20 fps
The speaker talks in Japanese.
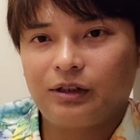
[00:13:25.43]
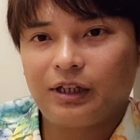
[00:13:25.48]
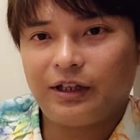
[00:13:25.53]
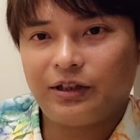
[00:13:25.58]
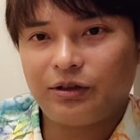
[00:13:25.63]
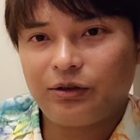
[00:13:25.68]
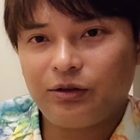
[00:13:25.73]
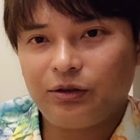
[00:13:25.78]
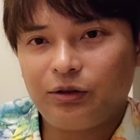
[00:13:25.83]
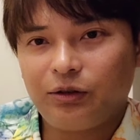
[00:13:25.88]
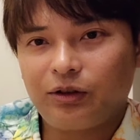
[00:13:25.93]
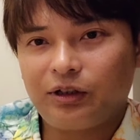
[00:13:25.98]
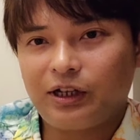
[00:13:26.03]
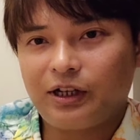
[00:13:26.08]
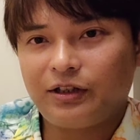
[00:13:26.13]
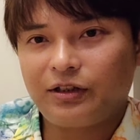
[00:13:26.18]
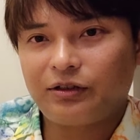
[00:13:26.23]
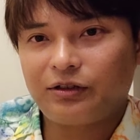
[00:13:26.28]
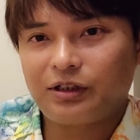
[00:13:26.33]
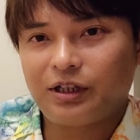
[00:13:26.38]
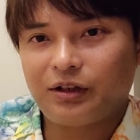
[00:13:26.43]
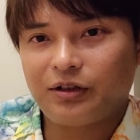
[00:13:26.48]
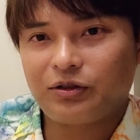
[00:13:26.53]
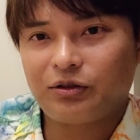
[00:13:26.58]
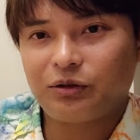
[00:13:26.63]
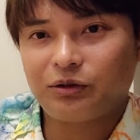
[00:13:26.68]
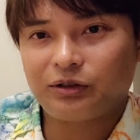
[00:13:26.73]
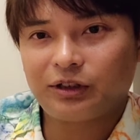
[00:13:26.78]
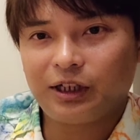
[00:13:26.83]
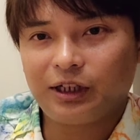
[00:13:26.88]
手数料が安くなる
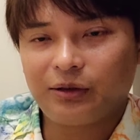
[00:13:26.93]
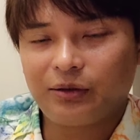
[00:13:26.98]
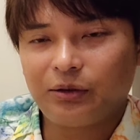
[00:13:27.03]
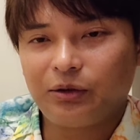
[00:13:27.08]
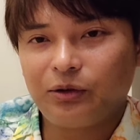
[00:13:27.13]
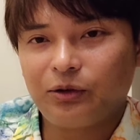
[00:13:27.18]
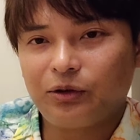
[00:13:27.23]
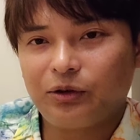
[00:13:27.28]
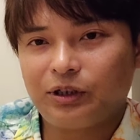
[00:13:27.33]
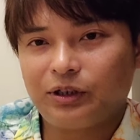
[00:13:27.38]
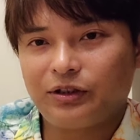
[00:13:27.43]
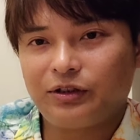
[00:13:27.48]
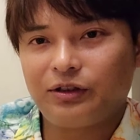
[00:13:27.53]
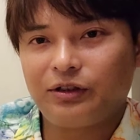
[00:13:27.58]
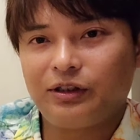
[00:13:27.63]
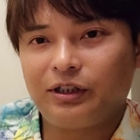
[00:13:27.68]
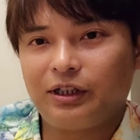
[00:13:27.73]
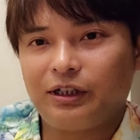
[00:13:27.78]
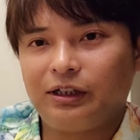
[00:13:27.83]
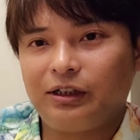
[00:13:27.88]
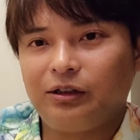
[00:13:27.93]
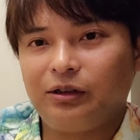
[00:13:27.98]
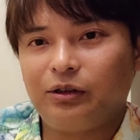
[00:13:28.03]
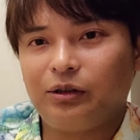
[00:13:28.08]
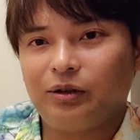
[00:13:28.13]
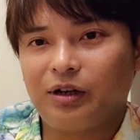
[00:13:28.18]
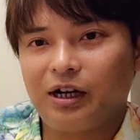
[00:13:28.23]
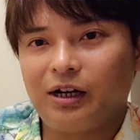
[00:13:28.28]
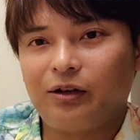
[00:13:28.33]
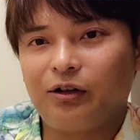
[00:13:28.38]
招待コードが付いたリンク
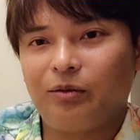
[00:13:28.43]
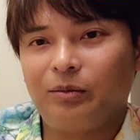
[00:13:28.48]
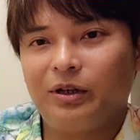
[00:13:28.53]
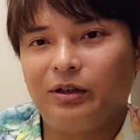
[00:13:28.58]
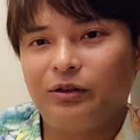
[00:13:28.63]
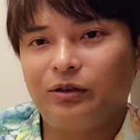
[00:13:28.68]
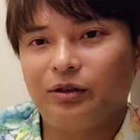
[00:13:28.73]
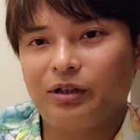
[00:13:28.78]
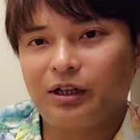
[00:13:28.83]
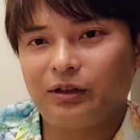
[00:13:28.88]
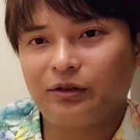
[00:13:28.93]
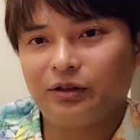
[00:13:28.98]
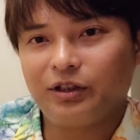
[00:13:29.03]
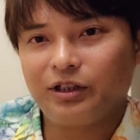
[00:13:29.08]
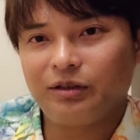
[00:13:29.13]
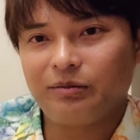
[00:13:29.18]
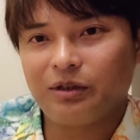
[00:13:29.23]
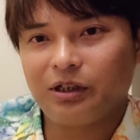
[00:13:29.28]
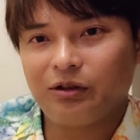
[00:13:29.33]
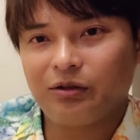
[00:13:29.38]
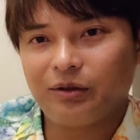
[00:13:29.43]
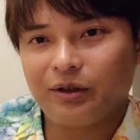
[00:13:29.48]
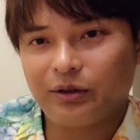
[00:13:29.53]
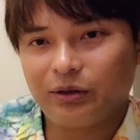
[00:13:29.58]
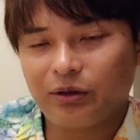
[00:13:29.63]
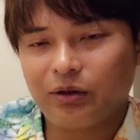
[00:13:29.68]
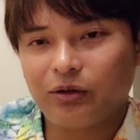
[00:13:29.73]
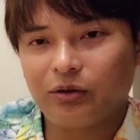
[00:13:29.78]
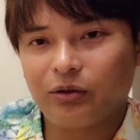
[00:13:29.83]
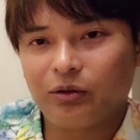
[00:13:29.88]
はコメント欄の一番上
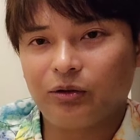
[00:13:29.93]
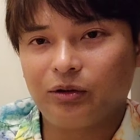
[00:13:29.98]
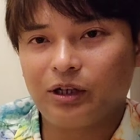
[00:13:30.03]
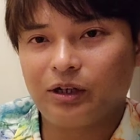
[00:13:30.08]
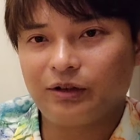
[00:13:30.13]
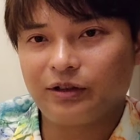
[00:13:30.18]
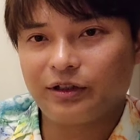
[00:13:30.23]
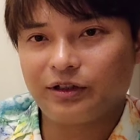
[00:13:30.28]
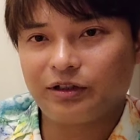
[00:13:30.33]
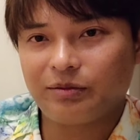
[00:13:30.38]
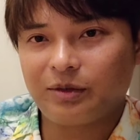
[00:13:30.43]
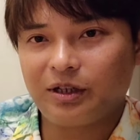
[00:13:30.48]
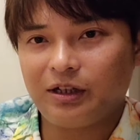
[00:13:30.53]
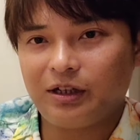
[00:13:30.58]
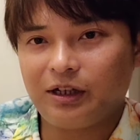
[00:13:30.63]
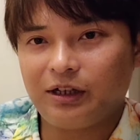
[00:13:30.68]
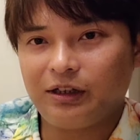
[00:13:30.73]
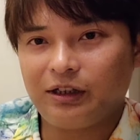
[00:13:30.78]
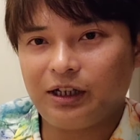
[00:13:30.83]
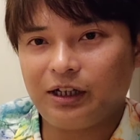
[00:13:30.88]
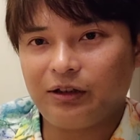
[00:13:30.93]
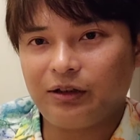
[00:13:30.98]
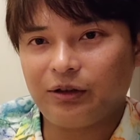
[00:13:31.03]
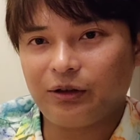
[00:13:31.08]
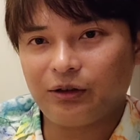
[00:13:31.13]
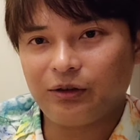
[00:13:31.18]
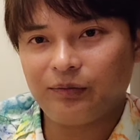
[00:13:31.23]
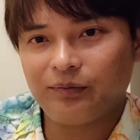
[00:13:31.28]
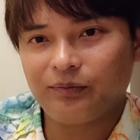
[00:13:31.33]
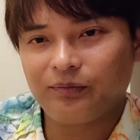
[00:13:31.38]
と動画の説明欄にある
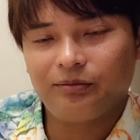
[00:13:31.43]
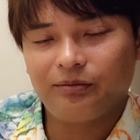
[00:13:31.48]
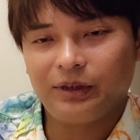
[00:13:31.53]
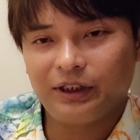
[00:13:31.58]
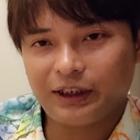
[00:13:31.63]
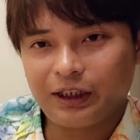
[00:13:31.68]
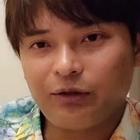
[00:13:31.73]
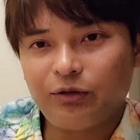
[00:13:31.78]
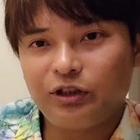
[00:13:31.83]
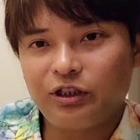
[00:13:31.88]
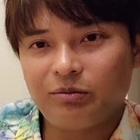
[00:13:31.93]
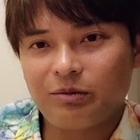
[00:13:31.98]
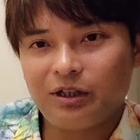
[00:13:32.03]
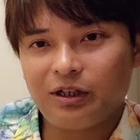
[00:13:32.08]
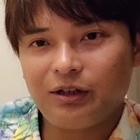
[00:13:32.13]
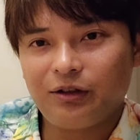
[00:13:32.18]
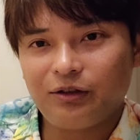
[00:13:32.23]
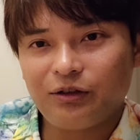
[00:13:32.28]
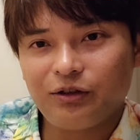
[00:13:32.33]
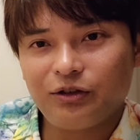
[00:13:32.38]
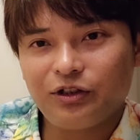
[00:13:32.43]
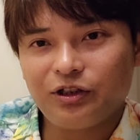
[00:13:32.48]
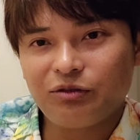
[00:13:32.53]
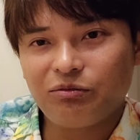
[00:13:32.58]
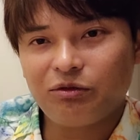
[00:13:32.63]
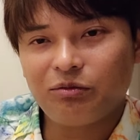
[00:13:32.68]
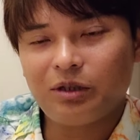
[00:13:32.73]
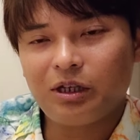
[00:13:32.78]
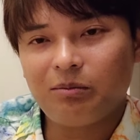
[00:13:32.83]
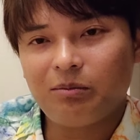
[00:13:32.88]
よ。また、藤原の
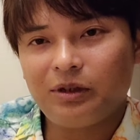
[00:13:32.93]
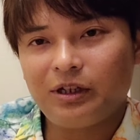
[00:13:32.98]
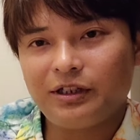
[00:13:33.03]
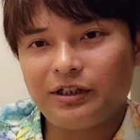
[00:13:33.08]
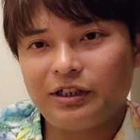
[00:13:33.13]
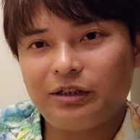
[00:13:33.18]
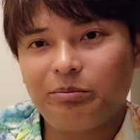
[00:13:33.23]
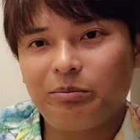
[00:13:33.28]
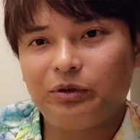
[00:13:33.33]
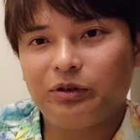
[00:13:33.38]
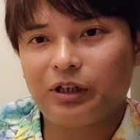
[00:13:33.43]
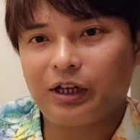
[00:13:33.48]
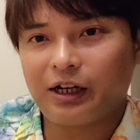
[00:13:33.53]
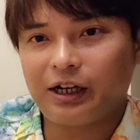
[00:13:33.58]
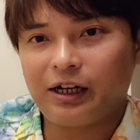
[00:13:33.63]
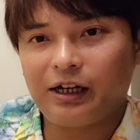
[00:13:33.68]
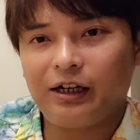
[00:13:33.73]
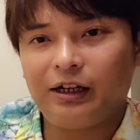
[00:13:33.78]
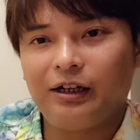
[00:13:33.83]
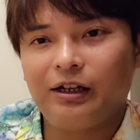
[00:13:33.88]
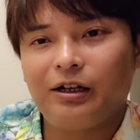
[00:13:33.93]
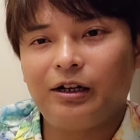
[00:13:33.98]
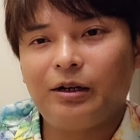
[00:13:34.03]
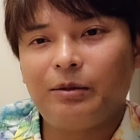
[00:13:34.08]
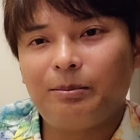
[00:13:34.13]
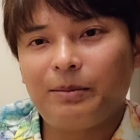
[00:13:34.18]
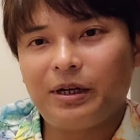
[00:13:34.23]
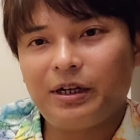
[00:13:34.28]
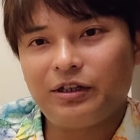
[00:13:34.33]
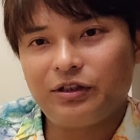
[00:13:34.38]
YouTube メンバーシップなら、
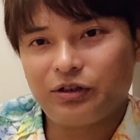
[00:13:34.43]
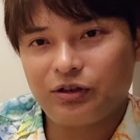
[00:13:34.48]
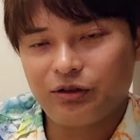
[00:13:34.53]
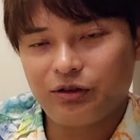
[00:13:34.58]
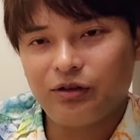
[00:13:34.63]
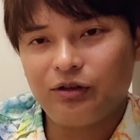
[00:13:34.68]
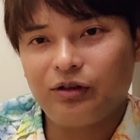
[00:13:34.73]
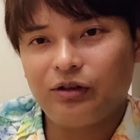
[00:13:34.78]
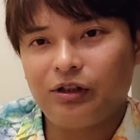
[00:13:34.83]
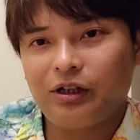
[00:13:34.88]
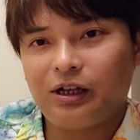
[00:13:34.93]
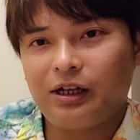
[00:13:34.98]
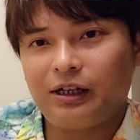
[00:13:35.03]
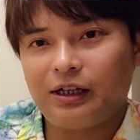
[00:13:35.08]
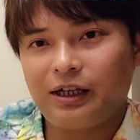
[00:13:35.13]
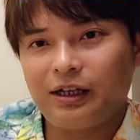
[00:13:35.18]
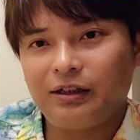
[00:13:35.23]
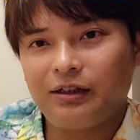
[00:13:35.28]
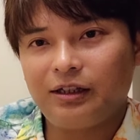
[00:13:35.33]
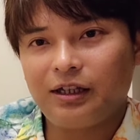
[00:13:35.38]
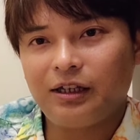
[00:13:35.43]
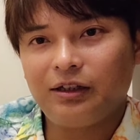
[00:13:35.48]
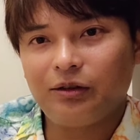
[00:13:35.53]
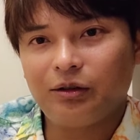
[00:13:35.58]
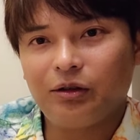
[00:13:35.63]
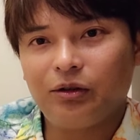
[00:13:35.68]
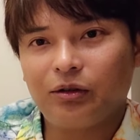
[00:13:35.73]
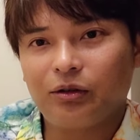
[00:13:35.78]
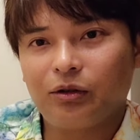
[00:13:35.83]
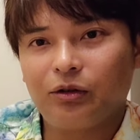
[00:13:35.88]
毎週限定
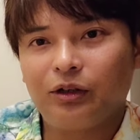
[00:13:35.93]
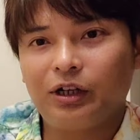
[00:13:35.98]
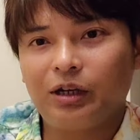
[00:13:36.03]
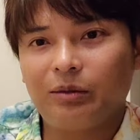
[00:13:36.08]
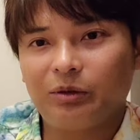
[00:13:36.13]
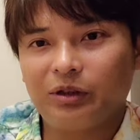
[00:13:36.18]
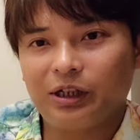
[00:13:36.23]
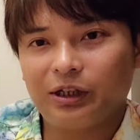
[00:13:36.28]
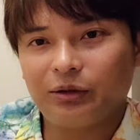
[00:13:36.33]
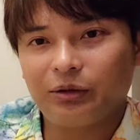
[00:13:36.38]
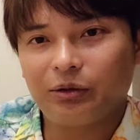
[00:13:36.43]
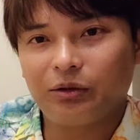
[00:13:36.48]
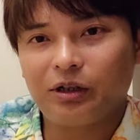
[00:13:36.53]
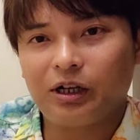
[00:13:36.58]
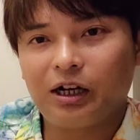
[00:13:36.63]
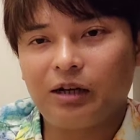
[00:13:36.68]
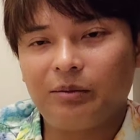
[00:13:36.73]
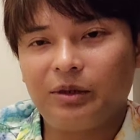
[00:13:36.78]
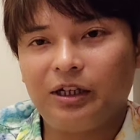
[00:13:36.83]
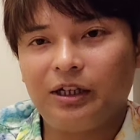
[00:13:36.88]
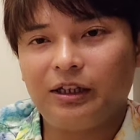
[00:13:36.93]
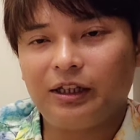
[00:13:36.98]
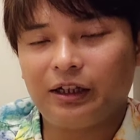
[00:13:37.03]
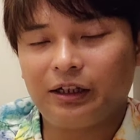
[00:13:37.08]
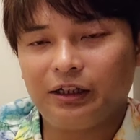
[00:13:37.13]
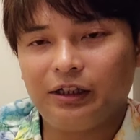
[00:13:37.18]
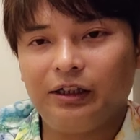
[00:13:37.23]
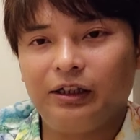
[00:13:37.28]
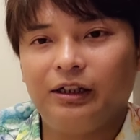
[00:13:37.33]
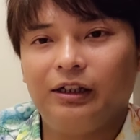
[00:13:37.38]
のコラムや動画が見れた
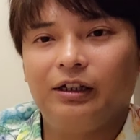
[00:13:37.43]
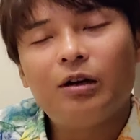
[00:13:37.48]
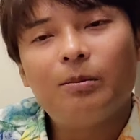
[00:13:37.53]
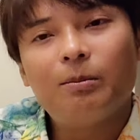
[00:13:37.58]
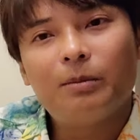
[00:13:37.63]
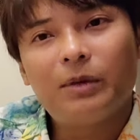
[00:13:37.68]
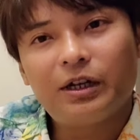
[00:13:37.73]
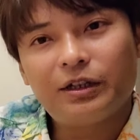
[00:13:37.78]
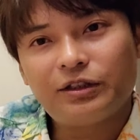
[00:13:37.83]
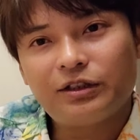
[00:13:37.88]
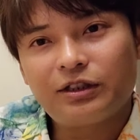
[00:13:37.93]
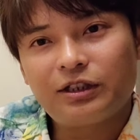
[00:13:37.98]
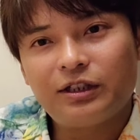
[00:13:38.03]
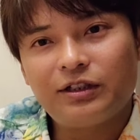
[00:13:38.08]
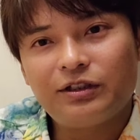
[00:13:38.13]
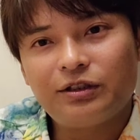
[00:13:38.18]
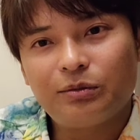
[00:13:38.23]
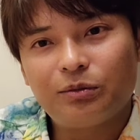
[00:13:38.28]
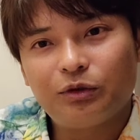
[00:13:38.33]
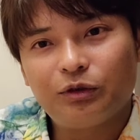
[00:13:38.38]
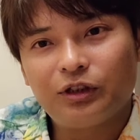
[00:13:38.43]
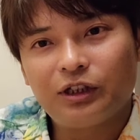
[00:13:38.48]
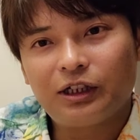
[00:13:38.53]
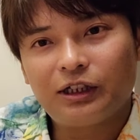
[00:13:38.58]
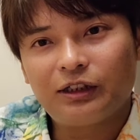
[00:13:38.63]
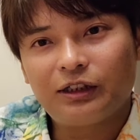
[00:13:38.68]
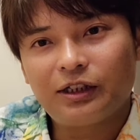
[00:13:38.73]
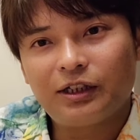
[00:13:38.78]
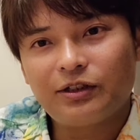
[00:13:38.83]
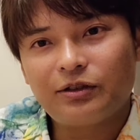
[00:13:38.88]
り、毎月質問に
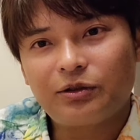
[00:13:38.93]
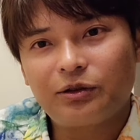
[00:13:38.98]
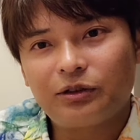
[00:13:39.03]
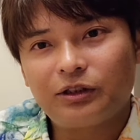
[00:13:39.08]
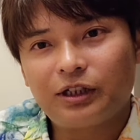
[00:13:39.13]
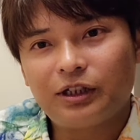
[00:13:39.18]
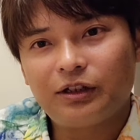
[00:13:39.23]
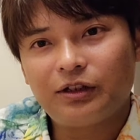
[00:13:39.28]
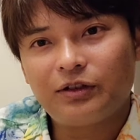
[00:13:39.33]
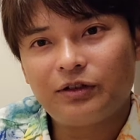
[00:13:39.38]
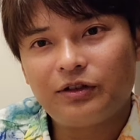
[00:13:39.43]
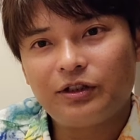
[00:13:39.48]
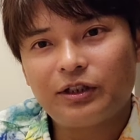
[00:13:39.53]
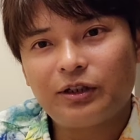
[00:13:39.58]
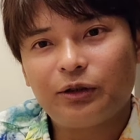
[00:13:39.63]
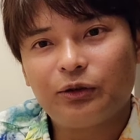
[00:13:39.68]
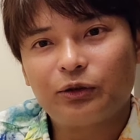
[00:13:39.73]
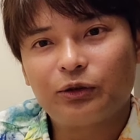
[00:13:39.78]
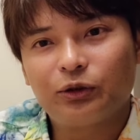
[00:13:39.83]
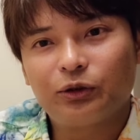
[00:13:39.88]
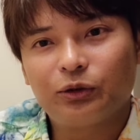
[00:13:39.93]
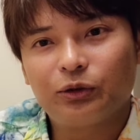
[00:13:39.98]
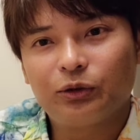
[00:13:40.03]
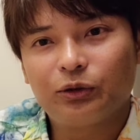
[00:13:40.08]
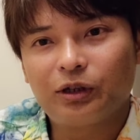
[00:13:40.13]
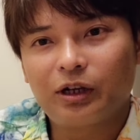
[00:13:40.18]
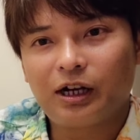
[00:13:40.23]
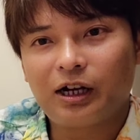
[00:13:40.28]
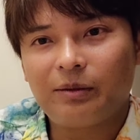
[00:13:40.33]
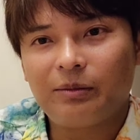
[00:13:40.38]
必ず答える質疑応答
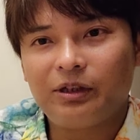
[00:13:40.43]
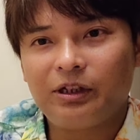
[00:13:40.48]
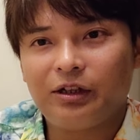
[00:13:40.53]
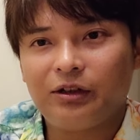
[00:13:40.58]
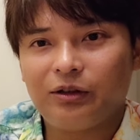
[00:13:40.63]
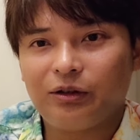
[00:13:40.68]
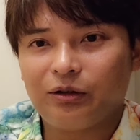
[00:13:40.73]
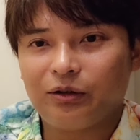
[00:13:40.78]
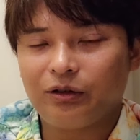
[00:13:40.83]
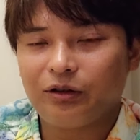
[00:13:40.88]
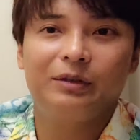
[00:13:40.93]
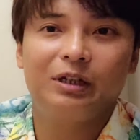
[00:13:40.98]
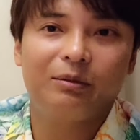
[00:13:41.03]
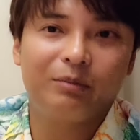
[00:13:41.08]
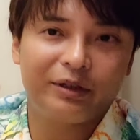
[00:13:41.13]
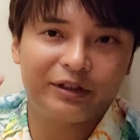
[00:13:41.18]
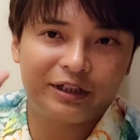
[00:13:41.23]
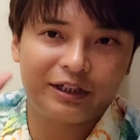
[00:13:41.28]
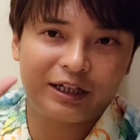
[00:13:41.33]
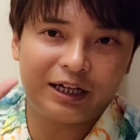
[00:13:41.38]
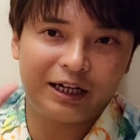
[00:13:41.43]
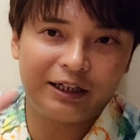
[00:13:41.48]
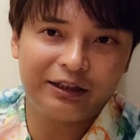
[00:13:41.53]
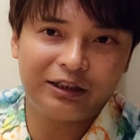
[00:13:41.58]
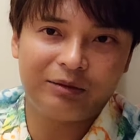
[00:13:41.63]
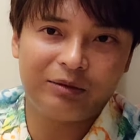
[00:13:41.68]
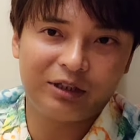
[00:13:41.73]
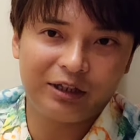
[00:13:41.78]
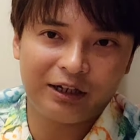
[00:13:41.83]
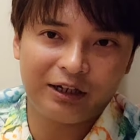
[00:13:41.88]
動画が見れるよ。メンバーぜひ入っ
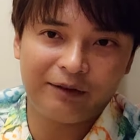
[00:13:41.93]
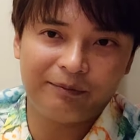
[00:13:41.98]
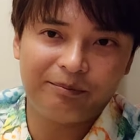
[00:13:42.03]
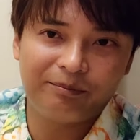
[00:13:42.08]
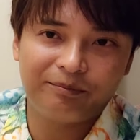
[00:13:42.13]
てみてね。